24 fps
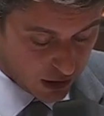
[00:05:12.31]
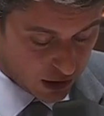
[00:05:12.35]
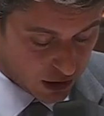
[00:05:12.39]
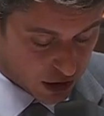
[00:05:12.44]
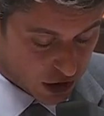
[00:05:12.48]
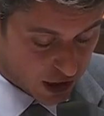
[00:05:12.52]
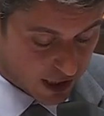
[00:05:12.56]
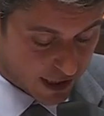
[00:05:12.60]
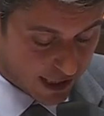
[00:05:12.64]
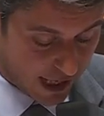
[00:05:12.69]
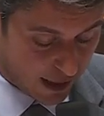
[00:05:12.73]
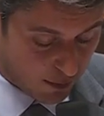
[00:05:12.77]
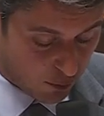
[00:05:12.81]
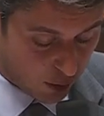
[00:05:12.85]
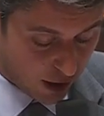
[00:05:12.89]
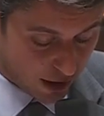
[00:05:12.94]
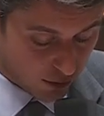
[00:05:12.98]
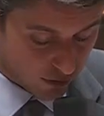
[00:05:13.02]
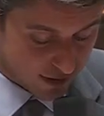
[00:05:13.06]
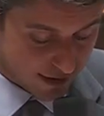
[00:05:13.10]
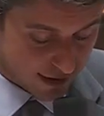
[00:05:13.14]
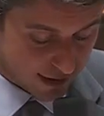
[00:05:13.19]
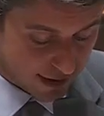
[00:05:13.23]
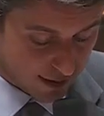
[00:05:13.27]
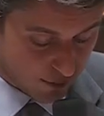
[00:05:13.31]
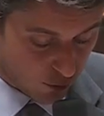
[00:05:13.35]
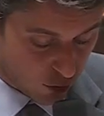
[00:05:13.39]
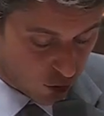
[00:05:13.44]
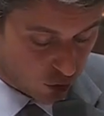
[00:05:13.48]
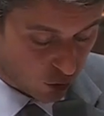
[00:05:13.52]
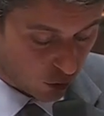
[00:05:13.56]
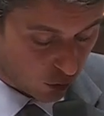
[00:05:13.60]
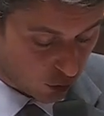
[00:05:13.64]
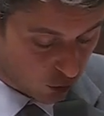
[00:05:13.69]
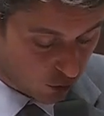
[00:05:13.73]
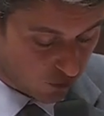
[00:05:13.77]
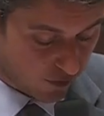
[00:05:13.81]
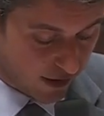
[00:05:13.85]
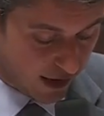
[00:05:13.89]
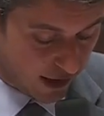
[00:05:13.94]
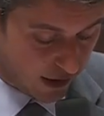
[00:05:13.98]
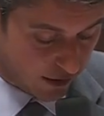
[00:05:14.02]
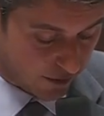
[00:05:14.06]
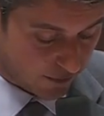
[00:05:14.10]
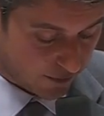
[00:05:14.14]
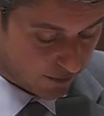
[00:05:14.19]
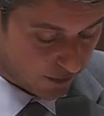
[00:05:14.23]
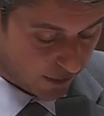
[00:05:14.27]
J'ai également annoncé des mesures
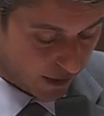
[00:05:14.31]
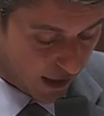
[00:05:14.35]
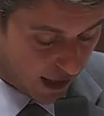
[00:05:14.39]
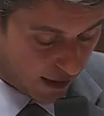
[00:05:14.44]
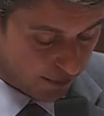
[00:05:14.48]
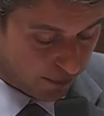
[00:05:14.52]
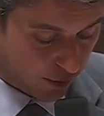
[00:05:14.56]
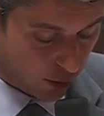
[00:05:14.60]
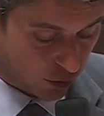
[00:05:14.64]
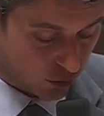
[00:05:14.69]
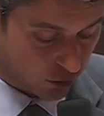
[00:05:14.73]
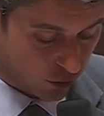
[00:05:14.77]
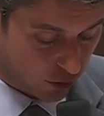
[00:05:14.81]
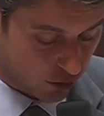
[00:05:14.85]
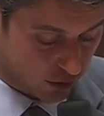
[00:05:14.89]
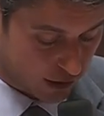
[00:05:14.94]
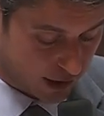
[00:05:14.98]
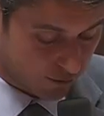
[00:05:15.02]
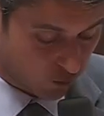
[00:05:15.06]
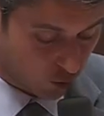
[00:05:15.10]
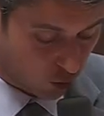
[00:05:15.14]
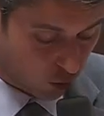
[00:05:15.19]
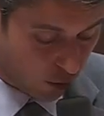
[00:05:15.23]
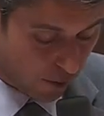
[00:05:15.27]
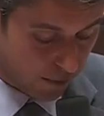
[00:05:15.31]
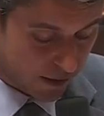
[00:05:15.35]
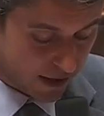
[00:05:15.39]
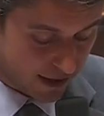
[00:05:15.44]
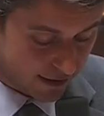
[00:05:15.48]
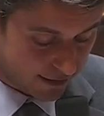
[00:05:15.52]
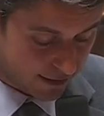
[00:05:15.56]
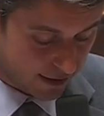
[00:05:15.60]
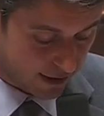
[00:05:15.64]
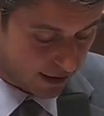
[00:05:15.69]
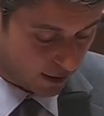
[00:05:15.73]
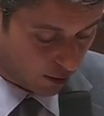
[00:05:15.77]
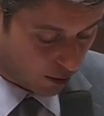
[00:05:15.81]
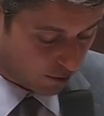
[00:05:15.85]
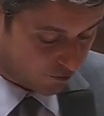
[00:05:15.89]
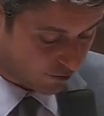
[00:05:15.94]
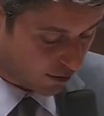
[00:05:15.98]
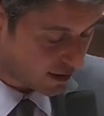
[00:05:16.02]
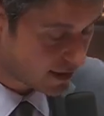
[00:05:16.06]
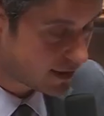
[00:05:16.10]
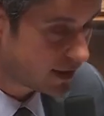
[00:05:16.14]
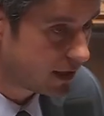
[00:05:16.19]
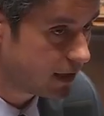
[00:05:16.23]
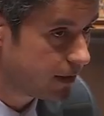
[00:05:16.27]
nouvelles, importantes, qui vont compléter et
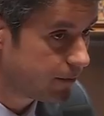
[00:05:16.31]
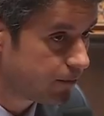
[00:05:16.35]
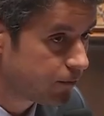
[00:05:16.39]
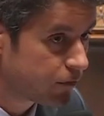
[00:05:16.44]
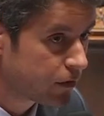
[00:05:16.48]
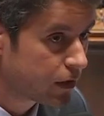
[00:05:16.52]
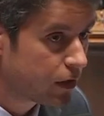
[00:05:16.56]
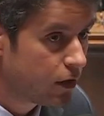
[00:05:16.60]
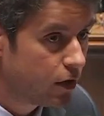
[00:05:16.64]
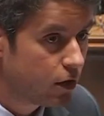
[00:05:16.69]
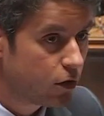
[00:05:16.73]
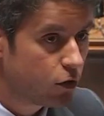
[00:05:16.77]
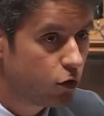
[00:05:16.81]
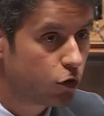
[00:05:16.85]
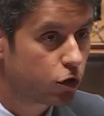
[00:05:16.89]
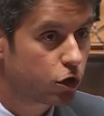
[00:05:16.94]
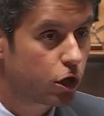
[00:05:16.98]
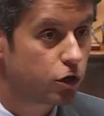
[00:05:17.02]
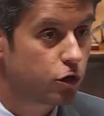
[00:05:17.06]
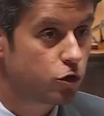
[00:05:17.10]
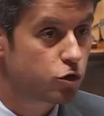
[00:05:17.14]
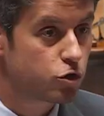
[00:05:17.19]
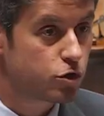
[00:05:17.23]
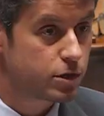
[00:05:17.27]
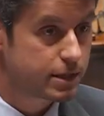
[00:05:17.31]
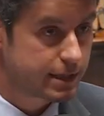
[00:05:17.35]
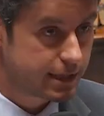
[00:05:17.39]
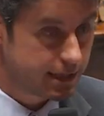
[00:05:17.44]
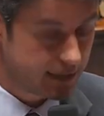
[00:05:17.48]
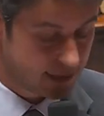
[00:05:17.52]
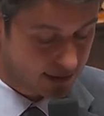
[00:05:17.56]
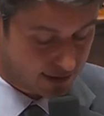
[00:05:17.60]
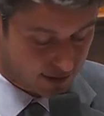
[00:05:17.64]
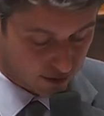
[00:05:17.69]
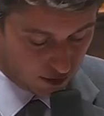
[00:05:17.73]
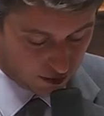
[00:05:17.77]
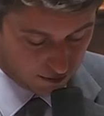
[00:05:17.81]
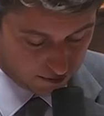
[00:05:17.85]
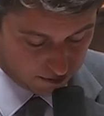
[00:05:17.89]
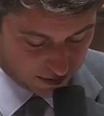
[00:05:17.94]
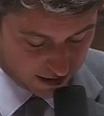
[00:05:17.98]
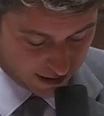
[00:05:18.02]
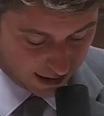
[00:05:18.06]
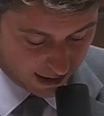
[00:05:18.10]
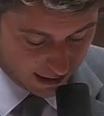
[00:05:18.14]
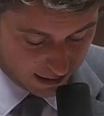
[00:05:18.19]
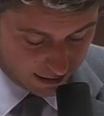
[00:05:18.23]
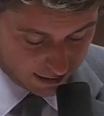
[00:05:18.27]
renforcer le Code de justice
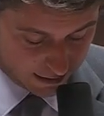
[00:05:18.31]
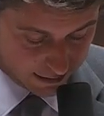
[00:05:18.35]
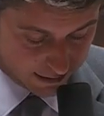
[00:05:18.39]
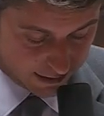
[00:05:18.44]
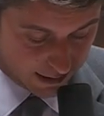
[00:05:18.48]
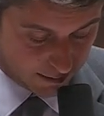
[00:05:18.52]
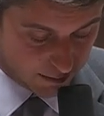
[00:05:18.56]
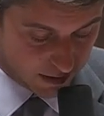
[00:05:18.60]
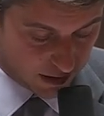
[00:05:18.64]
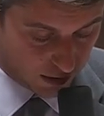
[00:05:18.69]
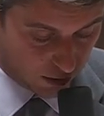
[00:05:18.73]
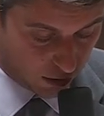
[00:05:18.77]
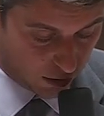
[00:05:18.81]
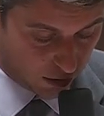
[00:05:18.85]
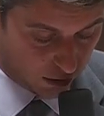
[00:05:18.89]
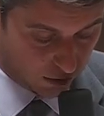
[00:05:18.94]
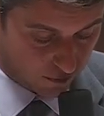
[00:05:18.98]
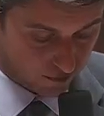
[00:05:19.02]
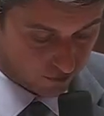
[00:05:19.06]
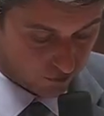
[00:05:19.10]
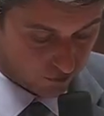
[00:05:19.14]
pénale des mineurs.